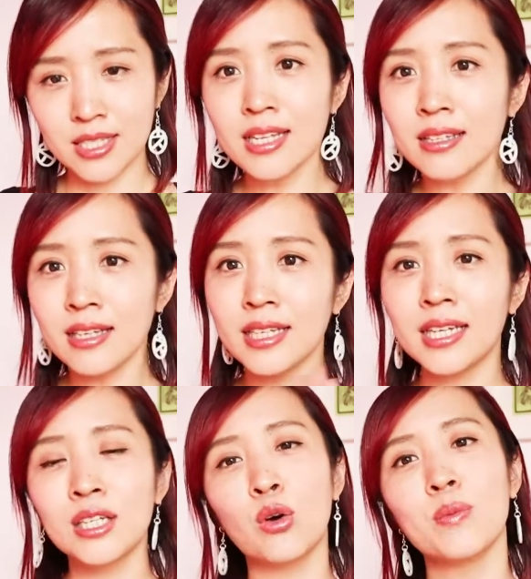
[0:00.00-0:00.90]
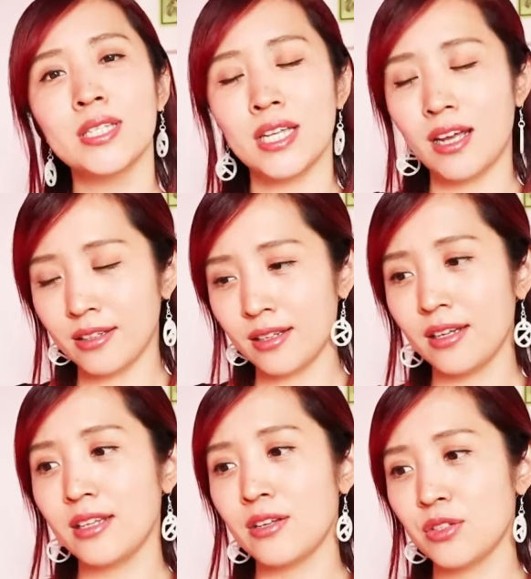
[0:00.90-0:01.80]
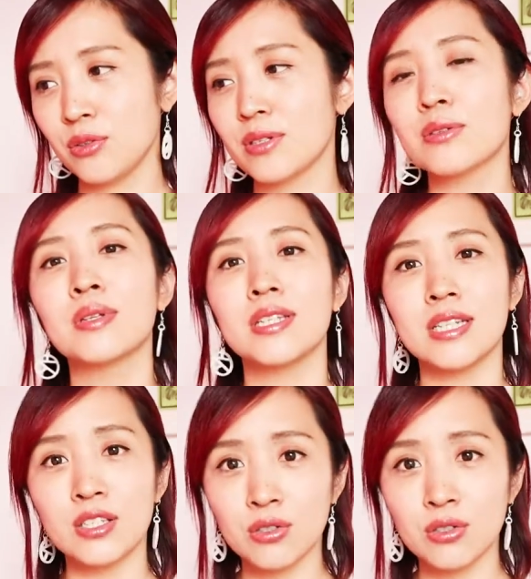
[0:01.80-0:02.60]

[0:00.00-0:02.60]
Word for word: 全体的にお店で働いてる人はそうですね、